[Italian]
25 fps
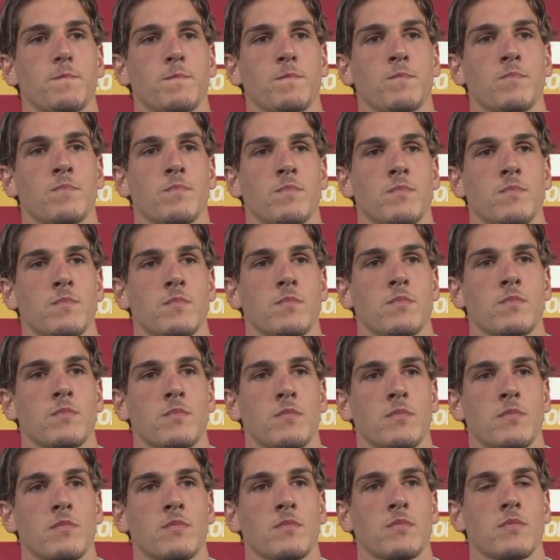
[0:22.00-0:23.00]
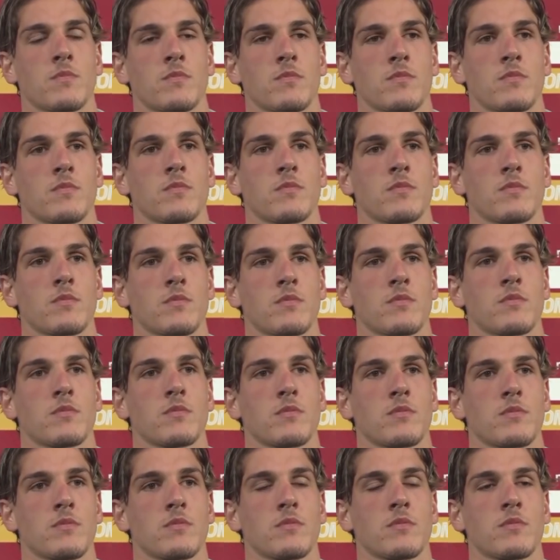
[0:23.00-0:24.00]
Ci dici che cosa ti è passato
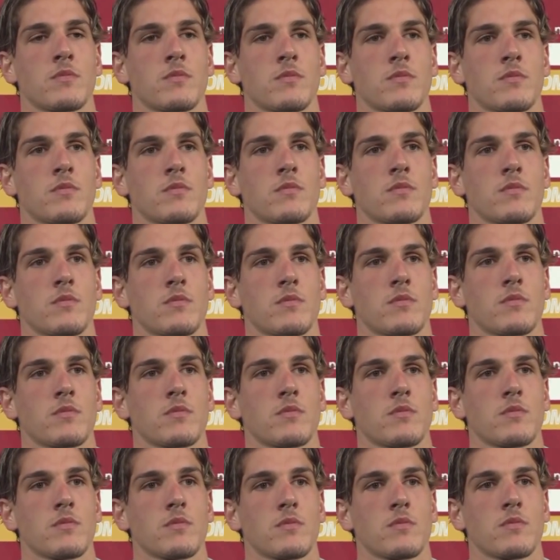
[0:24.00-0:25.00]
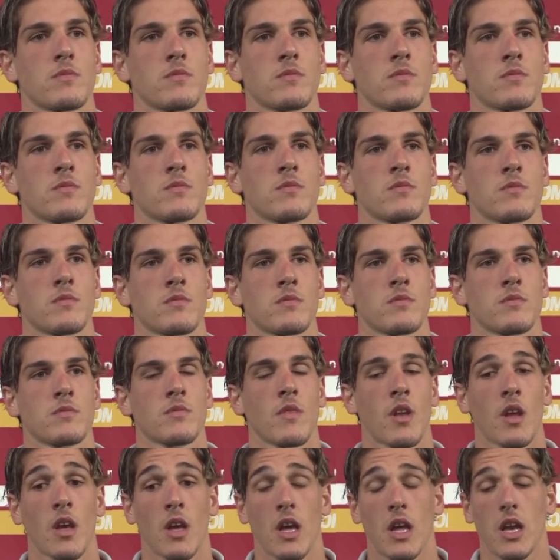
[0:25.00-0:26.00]
per la testa dopo, dopo il gol?
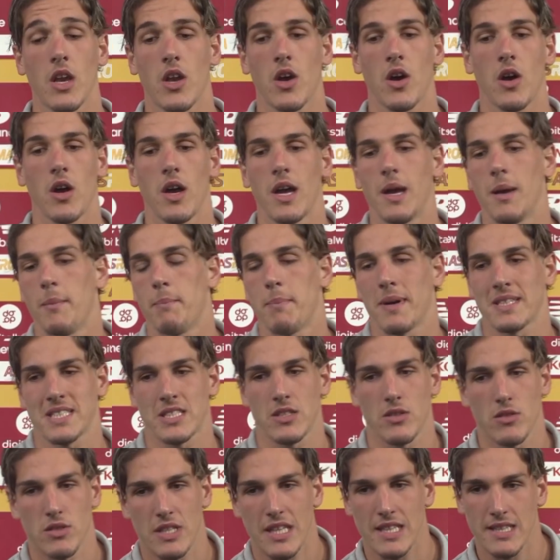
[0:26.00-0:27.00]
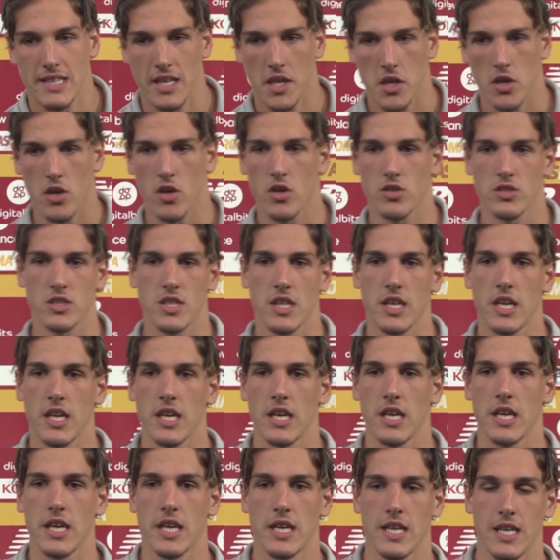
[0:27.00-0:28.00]
No, è passato tante
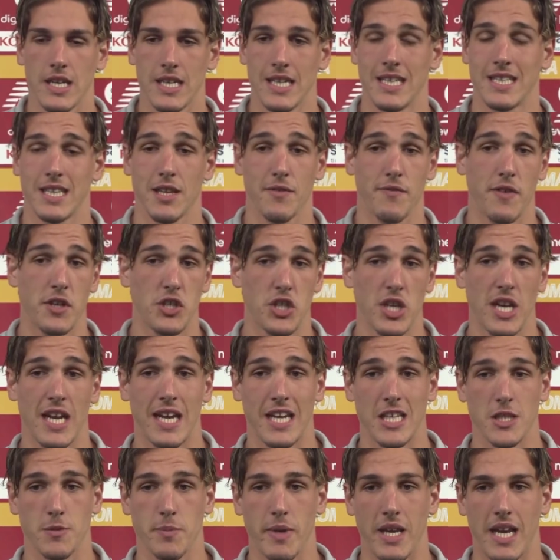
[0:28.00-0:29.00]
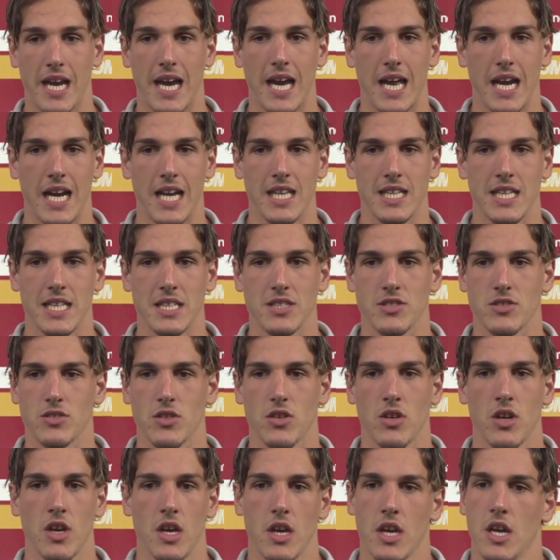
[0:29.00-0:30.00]
cose, difficile anche spiegarle
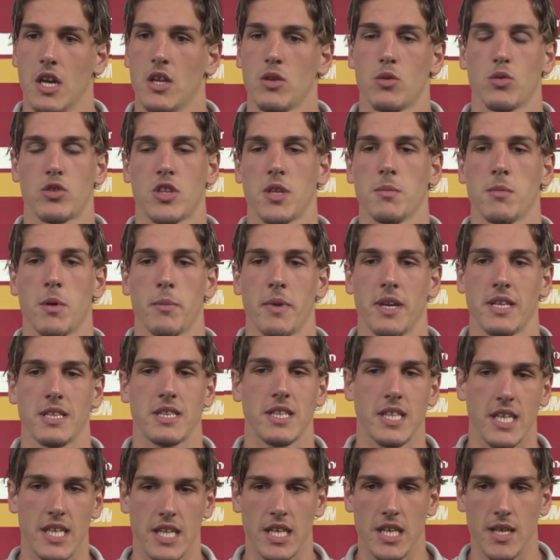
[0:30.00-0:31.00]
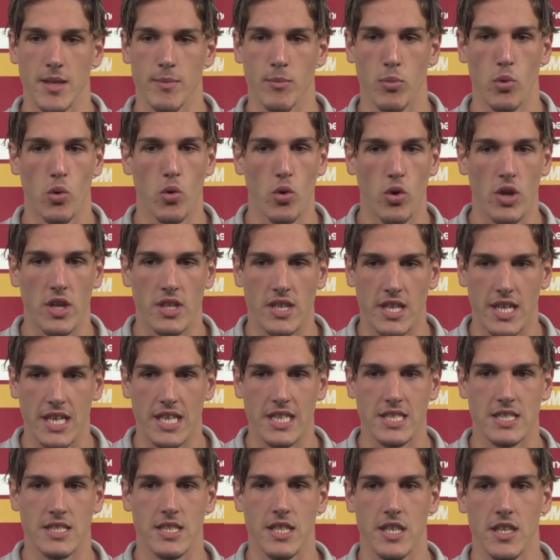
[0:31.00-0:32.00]
adesso, tutti i momenti bui,
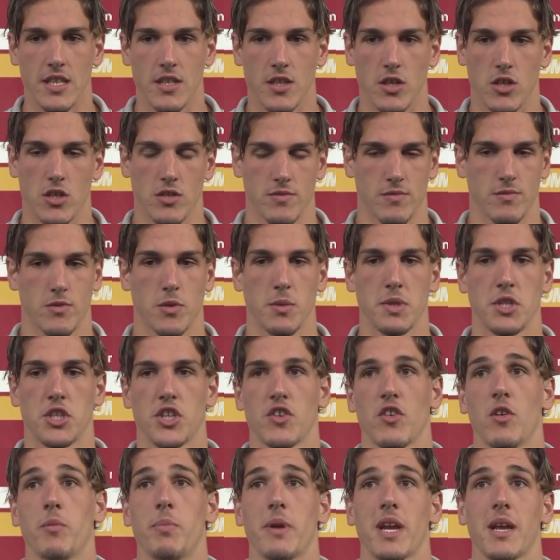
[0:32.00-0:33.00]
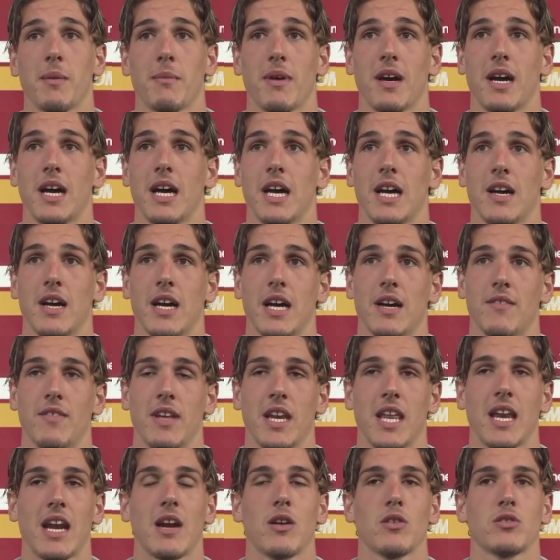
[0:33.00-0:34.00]
tristi, come dicevo prima,
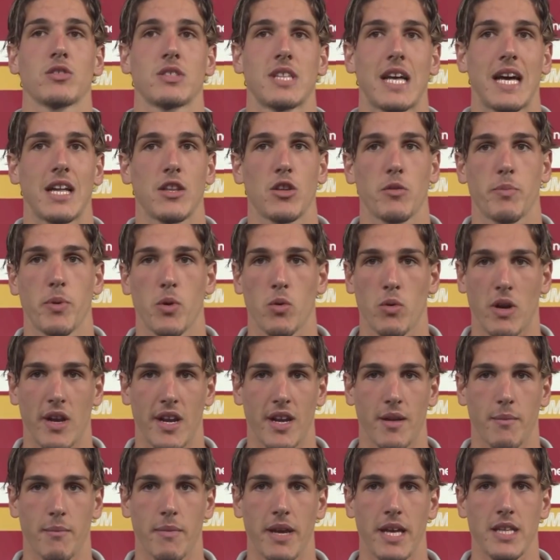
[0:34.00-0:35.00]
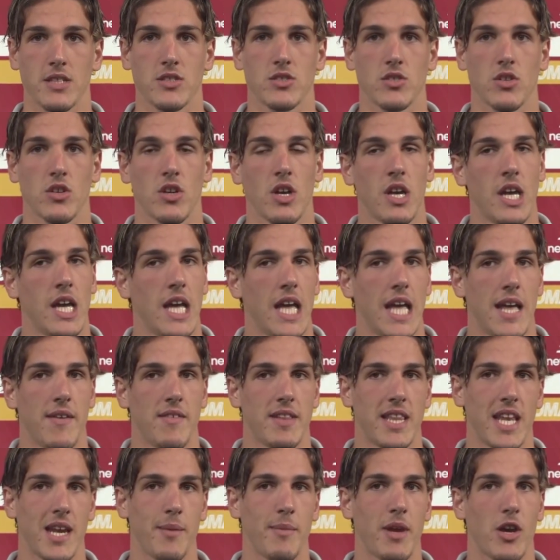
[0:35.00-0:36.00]
venire allo stadio per un anno e mezzo e
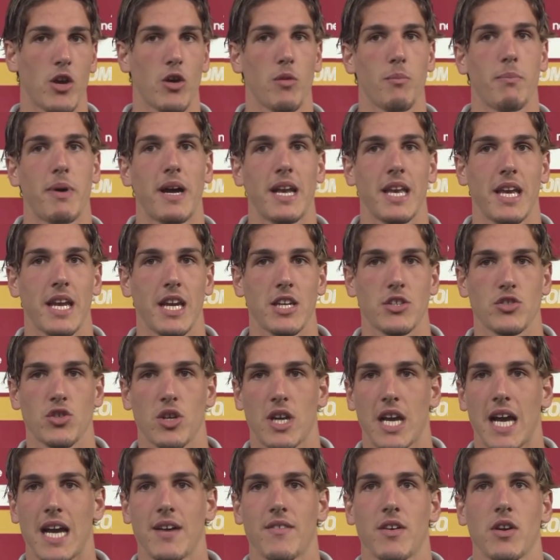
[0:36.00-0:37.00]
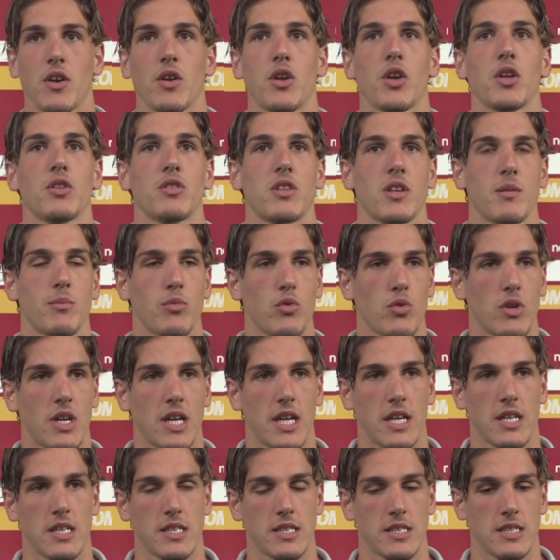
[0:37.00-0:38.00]
vedere i miei compagni che giocavano, io in
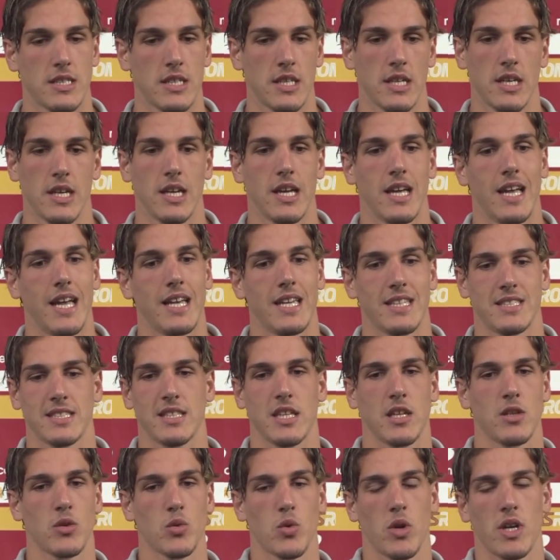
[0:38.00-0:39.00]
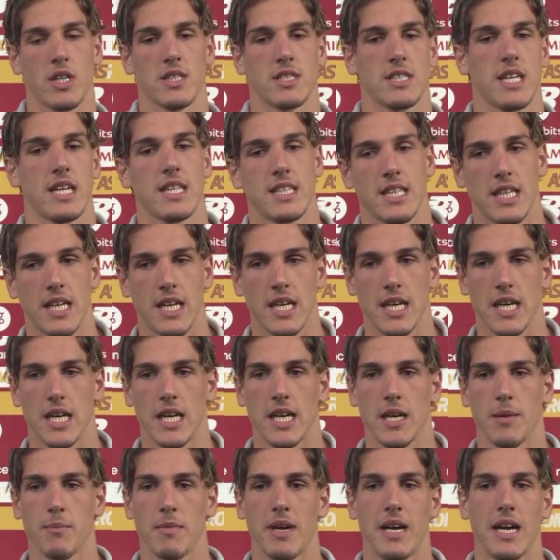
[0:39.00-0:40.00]
tribuna, è stata dura, è
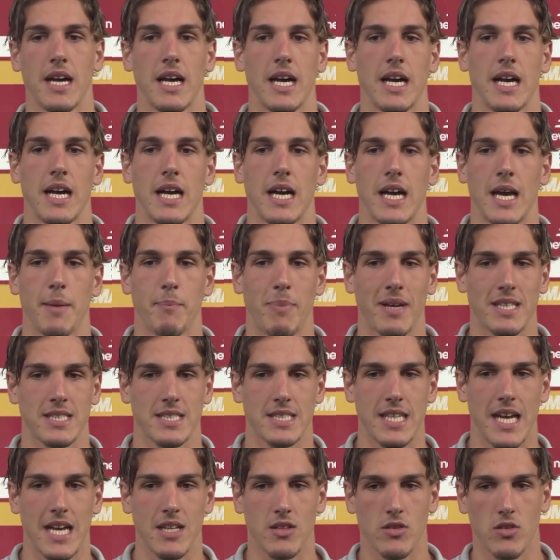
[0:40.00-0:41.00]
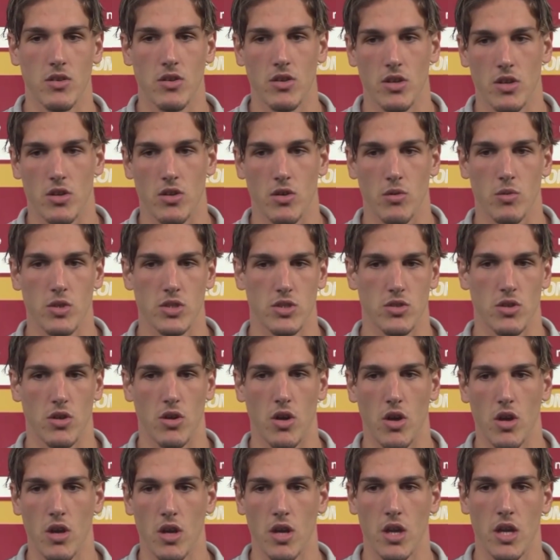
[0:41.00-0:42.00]
stata, ma è passato e con questo
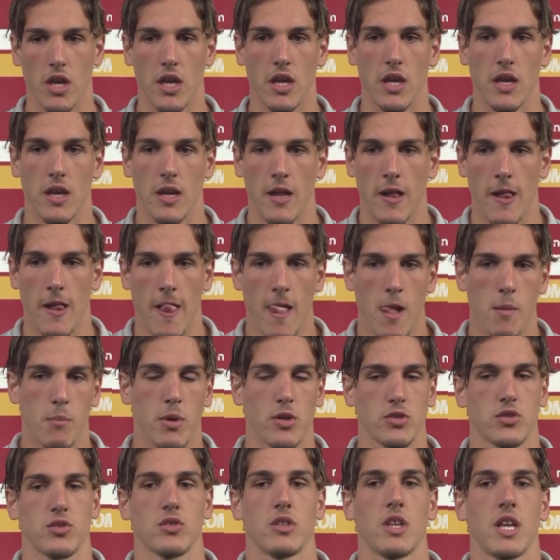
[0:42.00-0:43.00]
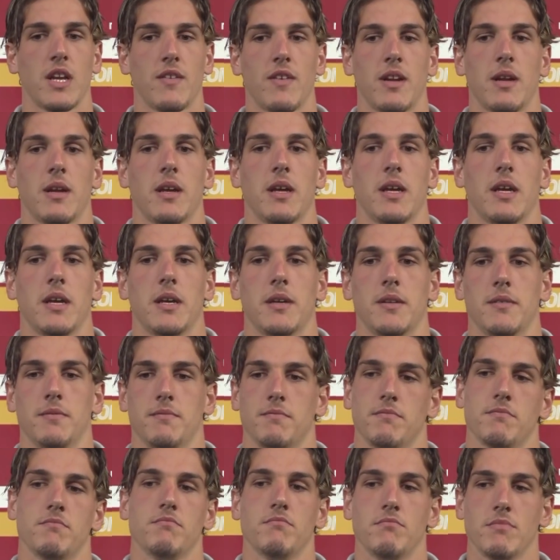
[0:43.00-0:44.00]
gol eh, posso dire
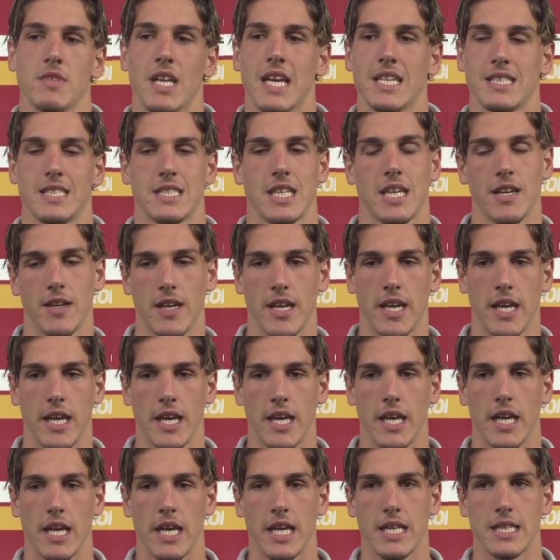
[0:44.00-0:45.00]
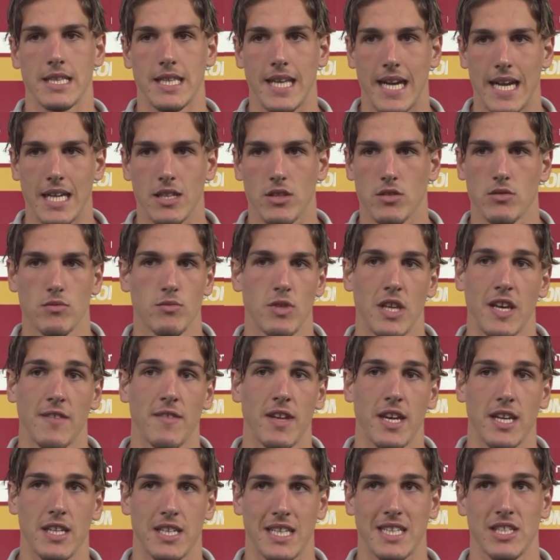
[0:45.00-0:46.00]
di, entrato, di
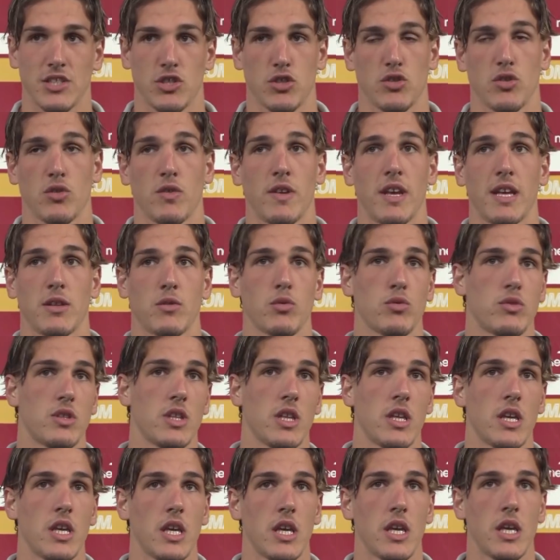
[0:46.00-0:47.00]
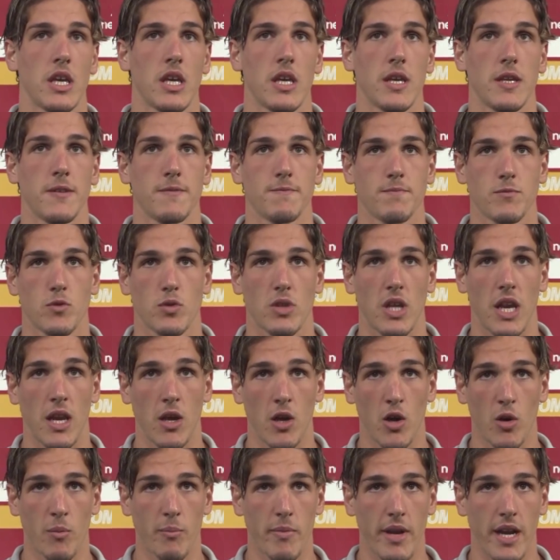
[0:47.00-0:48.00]
aver scacciato via tutti, tutte le
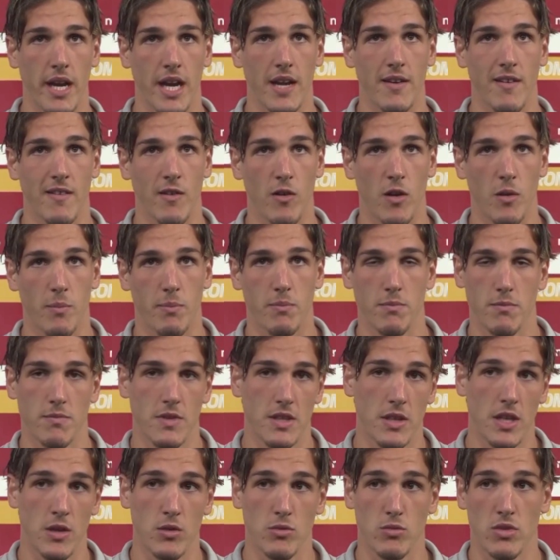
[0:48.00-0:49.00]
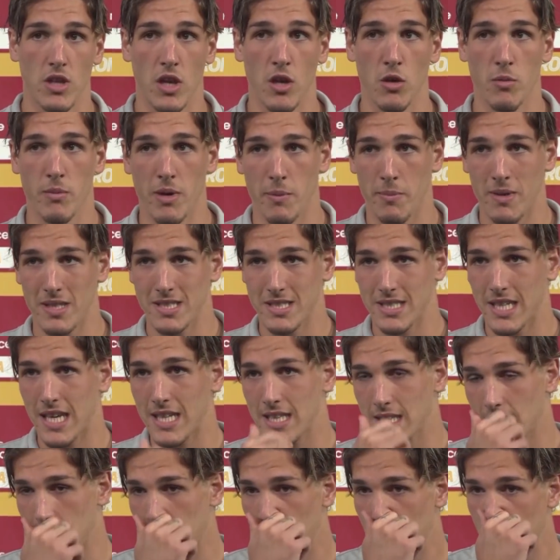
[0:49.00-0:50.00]
ombre che avevano tutte le ombre
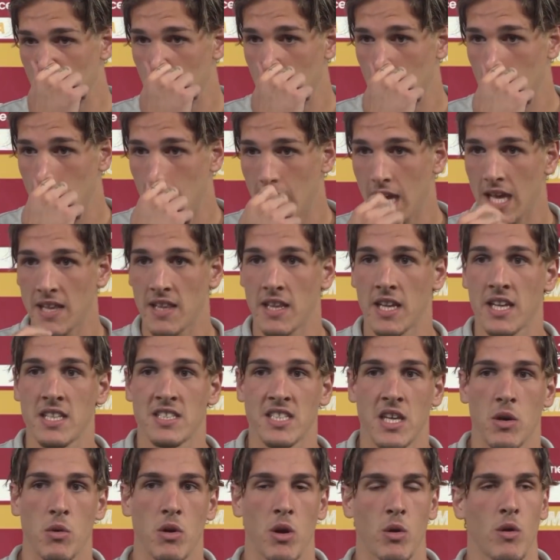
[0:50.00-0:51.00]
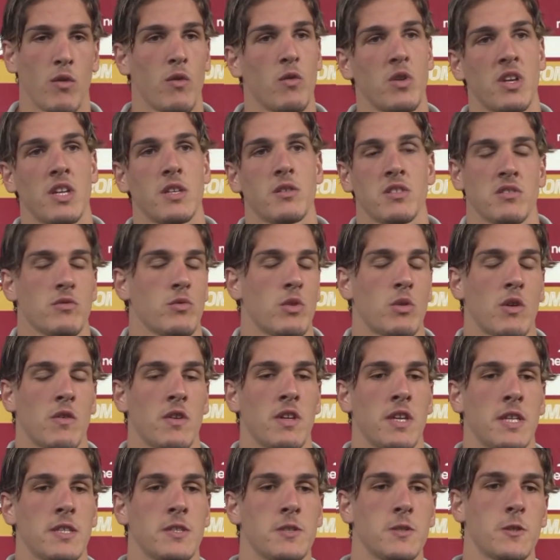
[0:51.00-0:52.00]
passate e di iniziare nuova, un nuovo
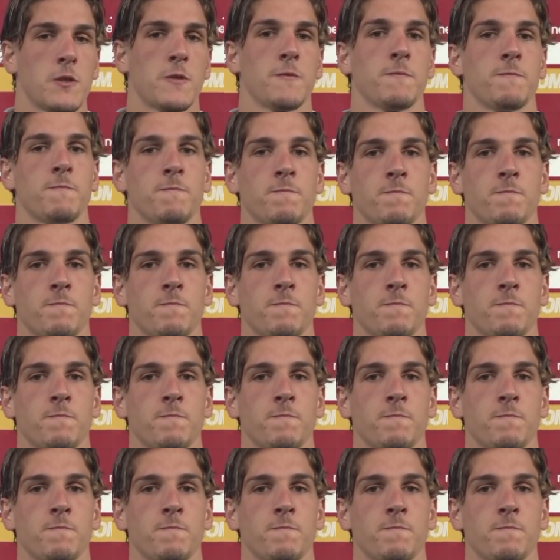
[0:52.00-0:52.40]
inizio.